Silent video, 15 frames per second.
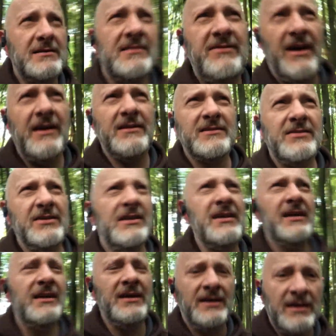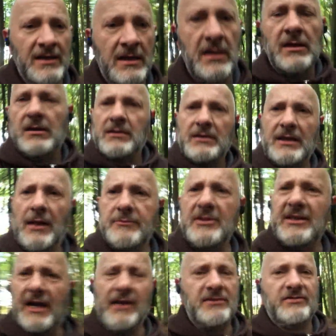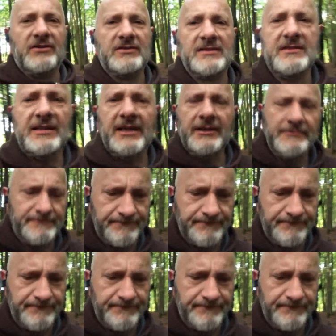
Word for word: 22, ich glaube der 23.